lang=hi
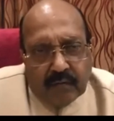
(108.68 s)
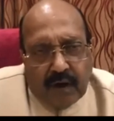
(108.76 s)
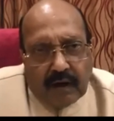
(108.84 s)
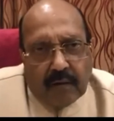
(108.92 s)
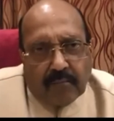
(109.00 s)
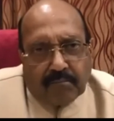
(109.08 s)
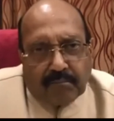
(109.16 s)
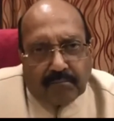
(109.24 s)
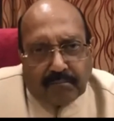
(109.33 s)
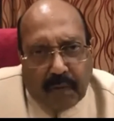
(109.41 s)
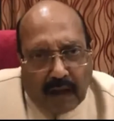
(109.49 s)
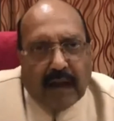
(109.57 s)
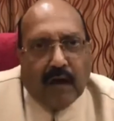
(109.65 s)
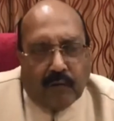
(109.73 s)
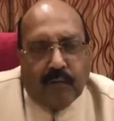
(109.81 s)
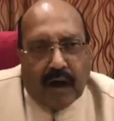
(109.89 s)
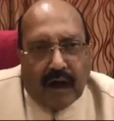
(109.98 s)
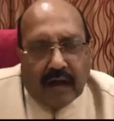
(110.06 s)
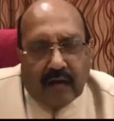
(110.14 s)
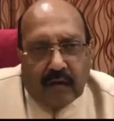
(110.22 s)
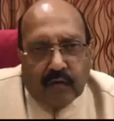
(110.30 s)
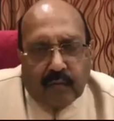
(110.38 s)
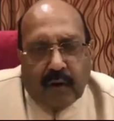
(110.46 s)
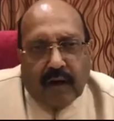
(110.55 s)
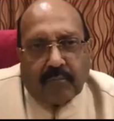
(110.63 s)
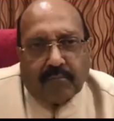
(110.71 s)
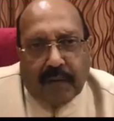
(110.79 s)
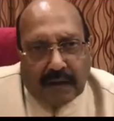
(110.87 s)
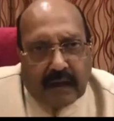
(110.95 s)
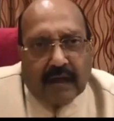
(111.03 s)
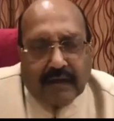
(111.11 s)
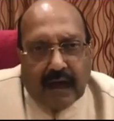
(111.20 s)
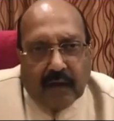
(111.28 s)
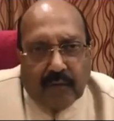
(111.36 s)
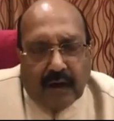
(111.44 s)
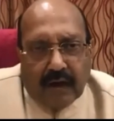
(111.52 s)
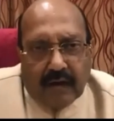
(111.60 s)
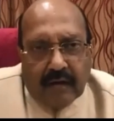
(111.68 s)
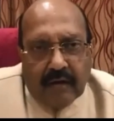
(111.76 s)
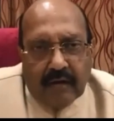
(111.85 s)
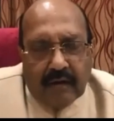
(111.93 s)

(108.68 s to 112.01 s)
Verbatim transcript: तुम्हारा पाला हुआ तुम्हारा पैदा किया हुआ